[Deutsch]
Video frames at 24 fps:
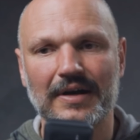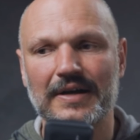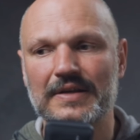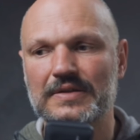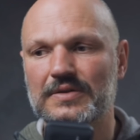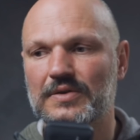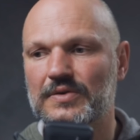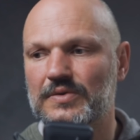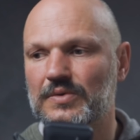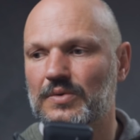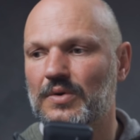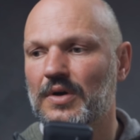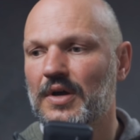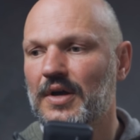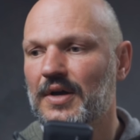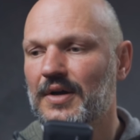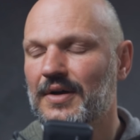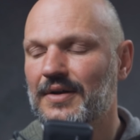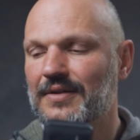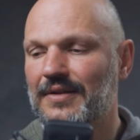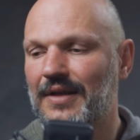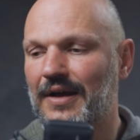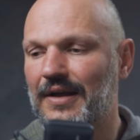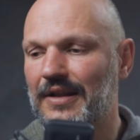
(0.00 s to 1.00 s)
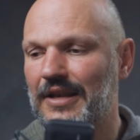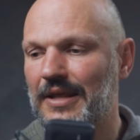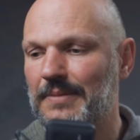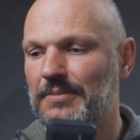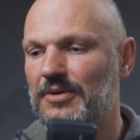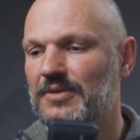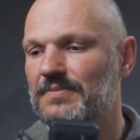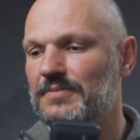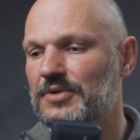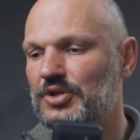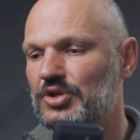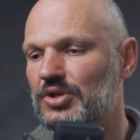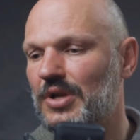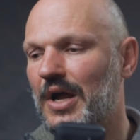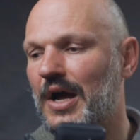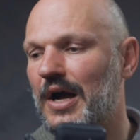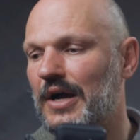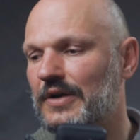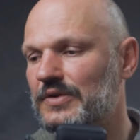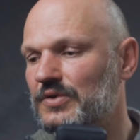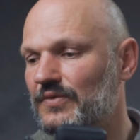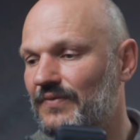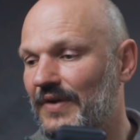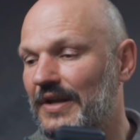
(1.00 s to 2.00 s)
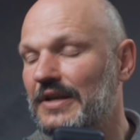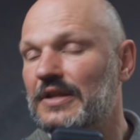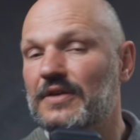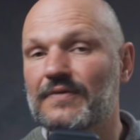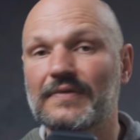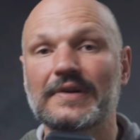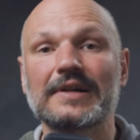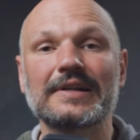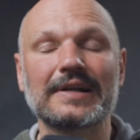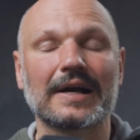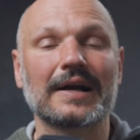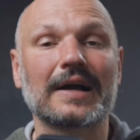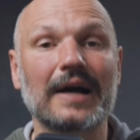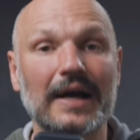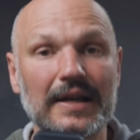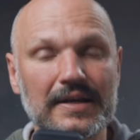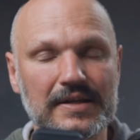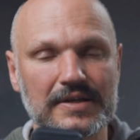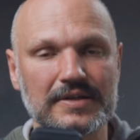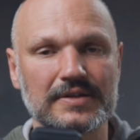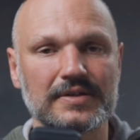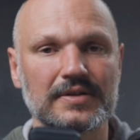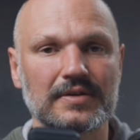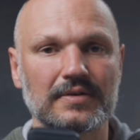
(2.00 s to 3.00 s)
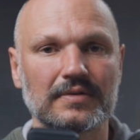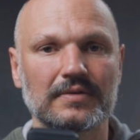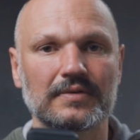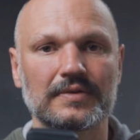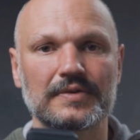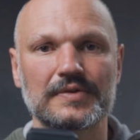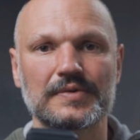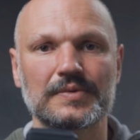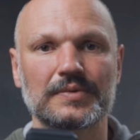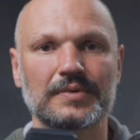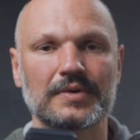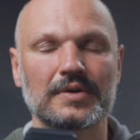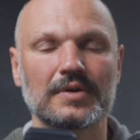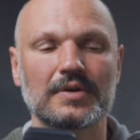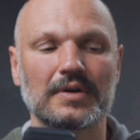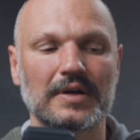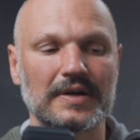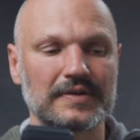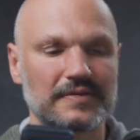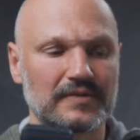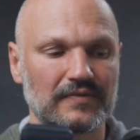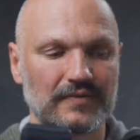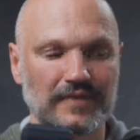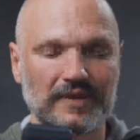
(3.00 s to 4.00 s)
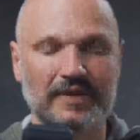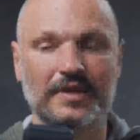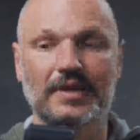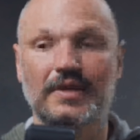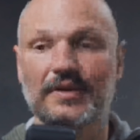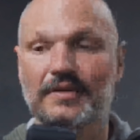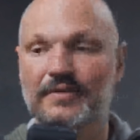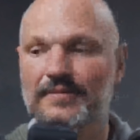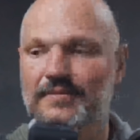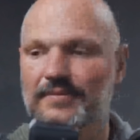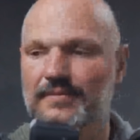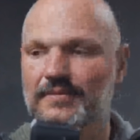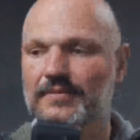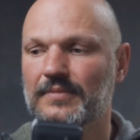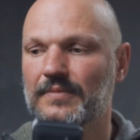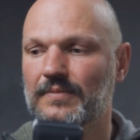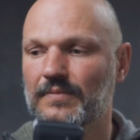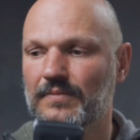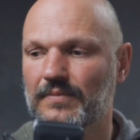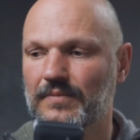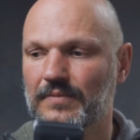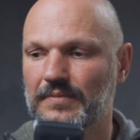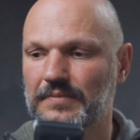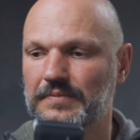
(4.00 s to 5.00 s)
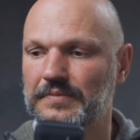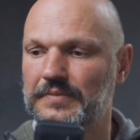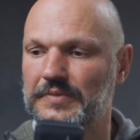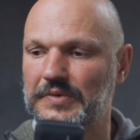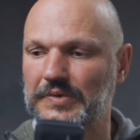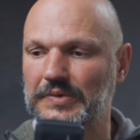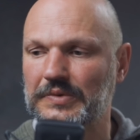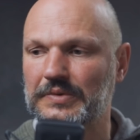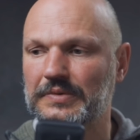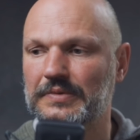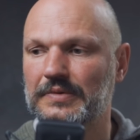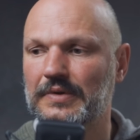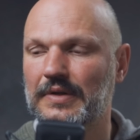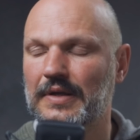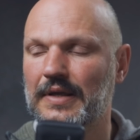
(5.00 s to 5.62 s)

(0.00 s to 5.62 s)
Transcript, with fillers: Also so, da erlebe ich mich stark, so wenn ich will, dann kann ich und so, ne? Also Widder. So.